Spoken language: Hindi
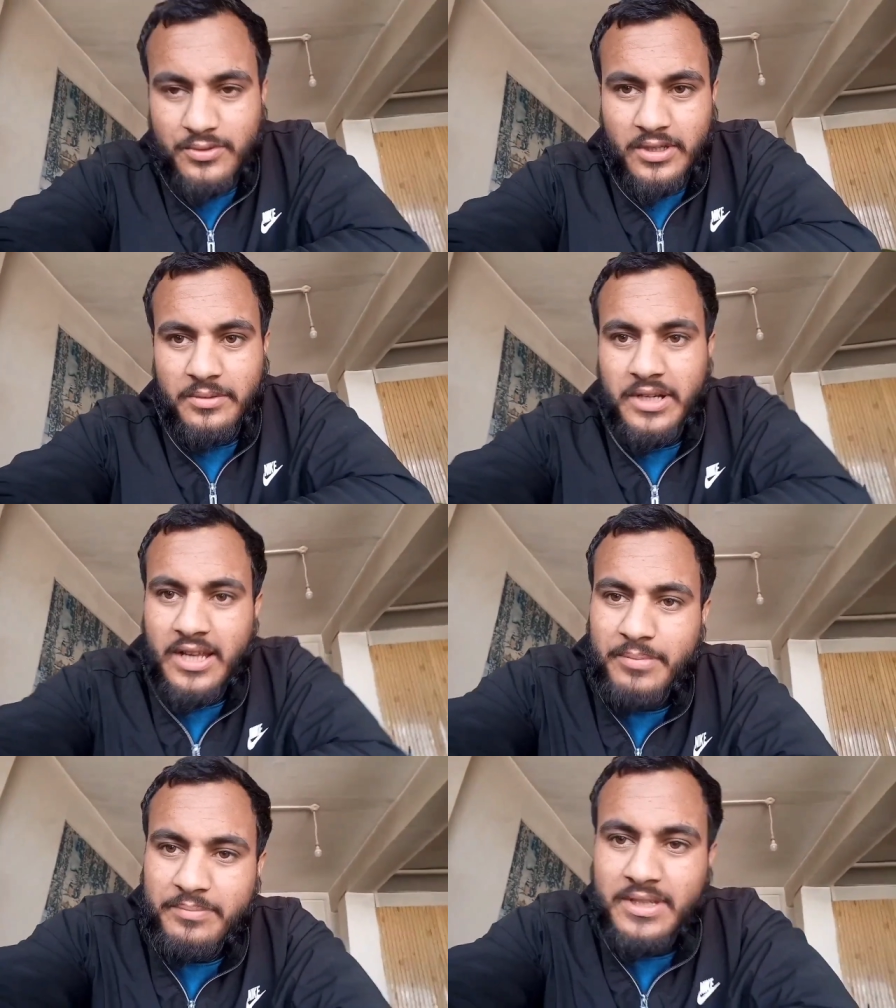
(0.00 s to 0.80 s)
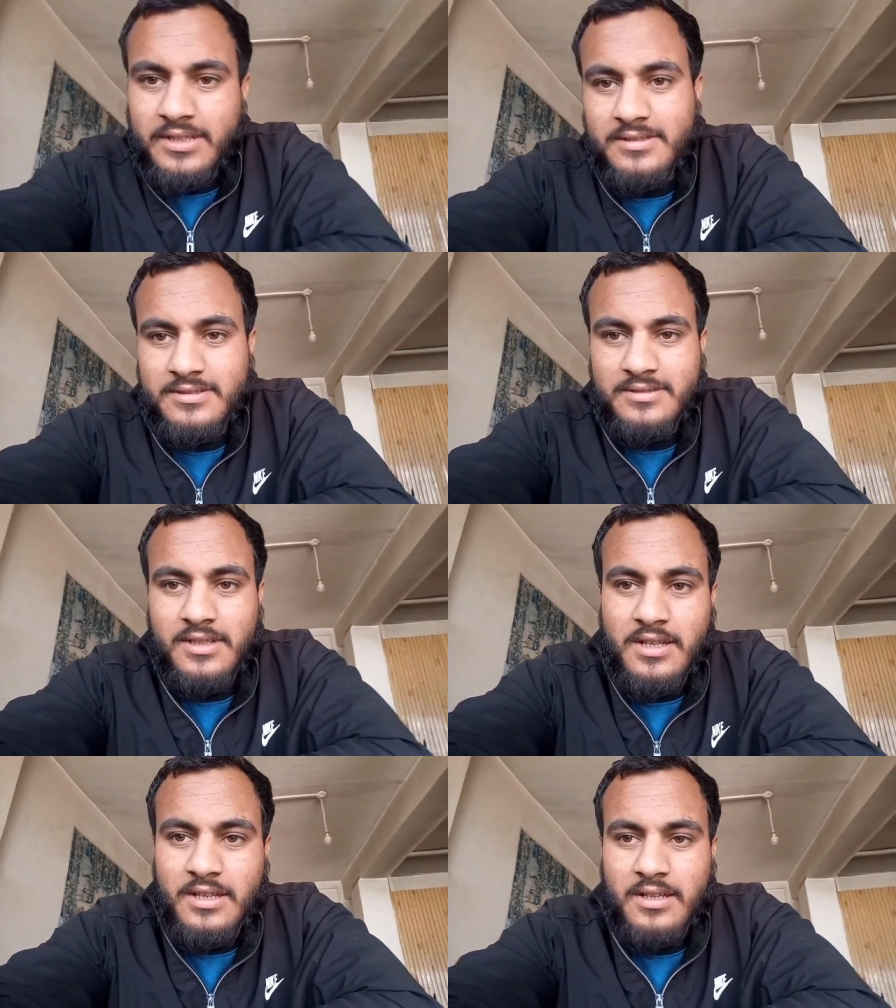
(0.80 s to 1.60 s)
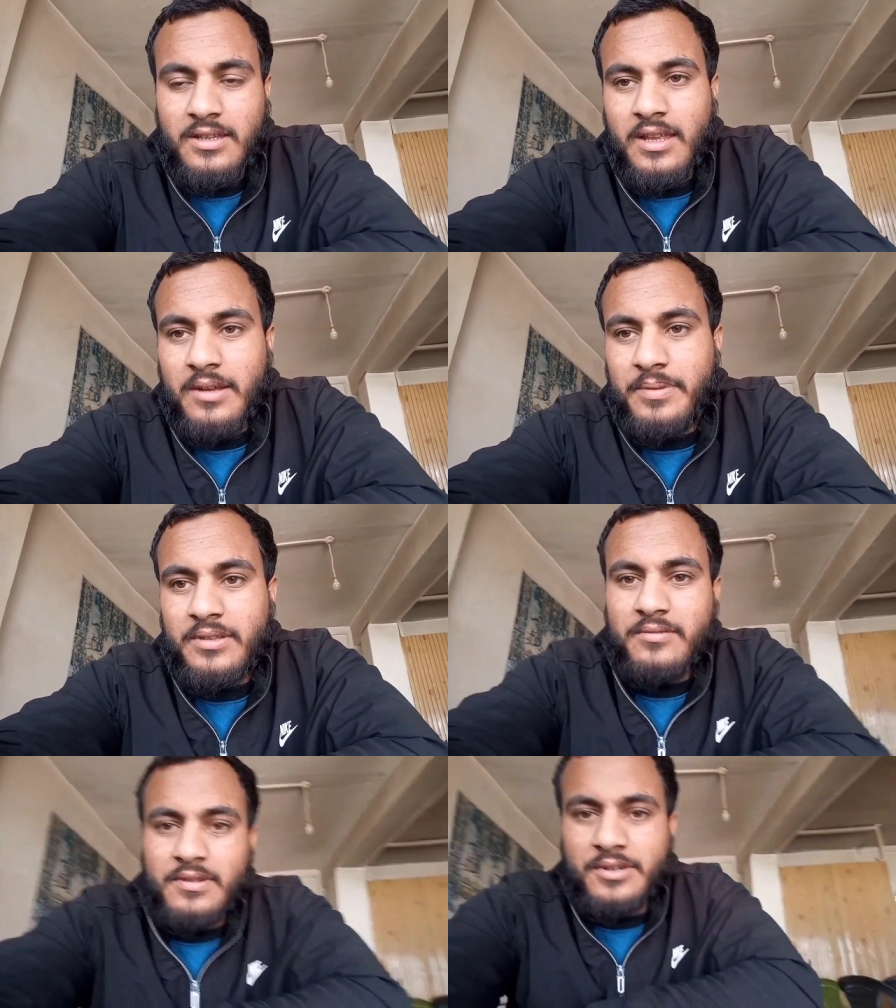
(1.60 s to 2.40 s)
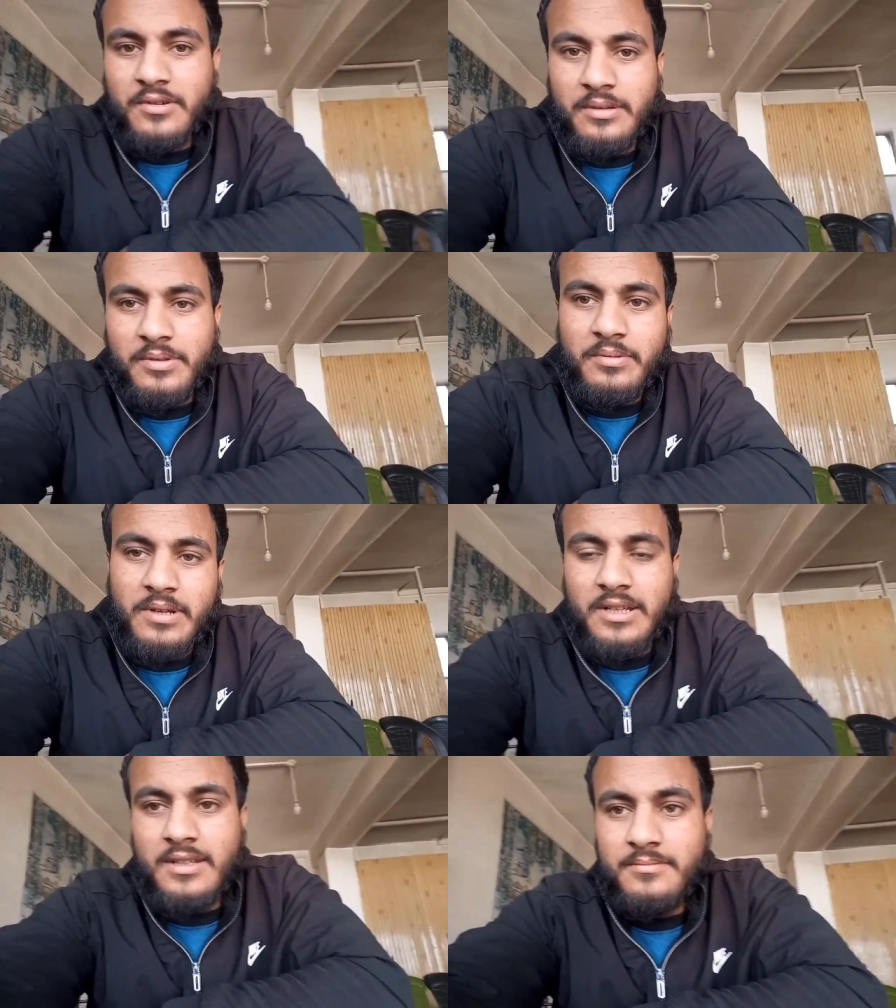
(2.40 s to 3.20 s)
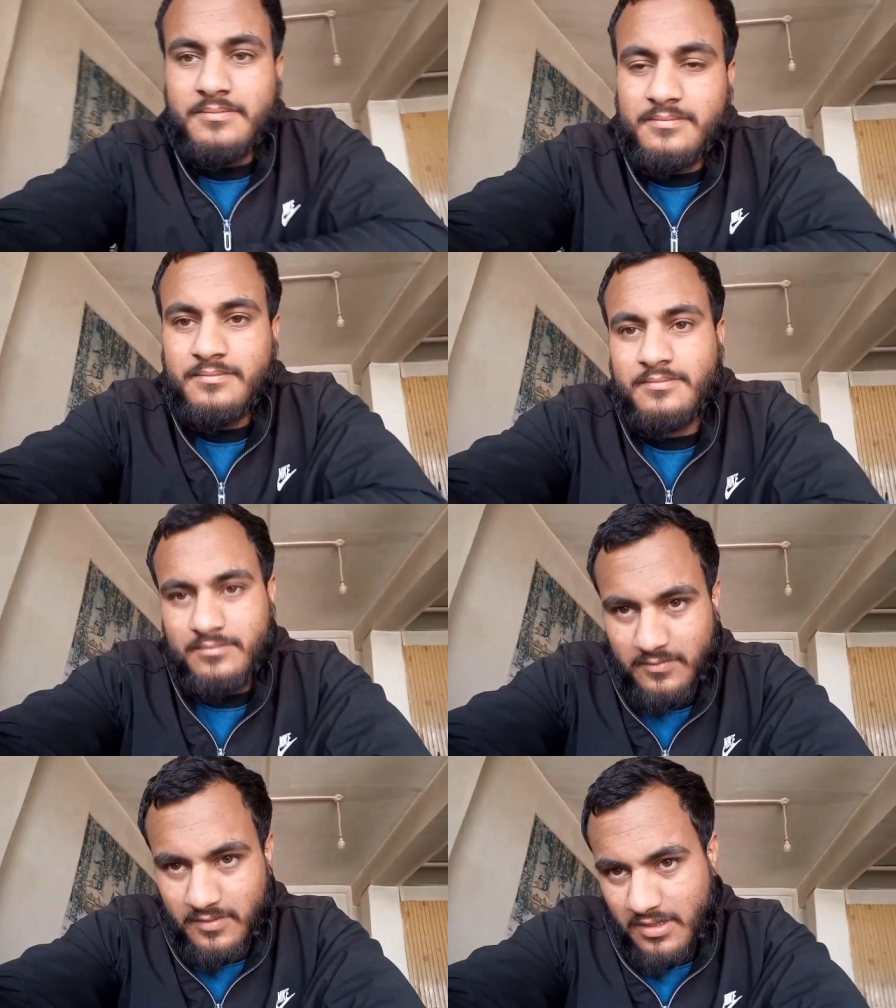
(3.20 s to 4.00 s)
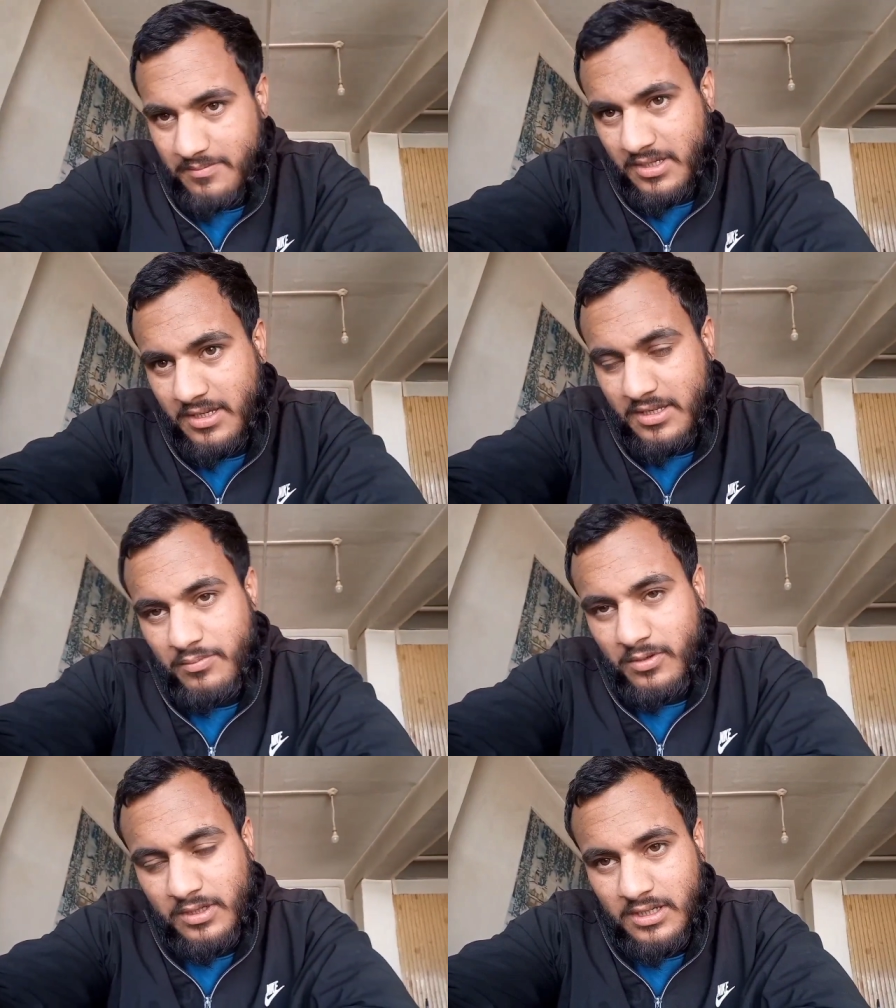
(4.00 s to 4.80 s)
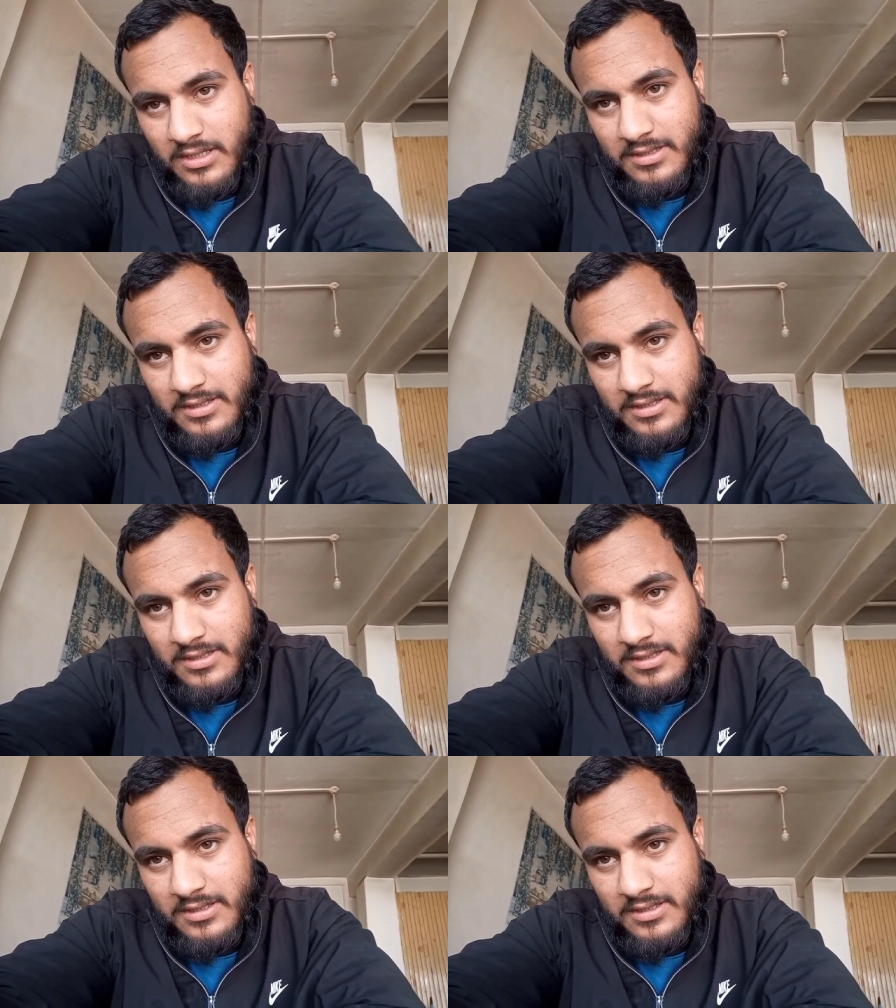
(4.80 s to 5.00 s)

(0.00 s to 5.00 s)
चुके हैं भाई ढाबे पे यहाँ पे वैष्णो ढाबे पे बैठे हैं यहाँ पे खाना का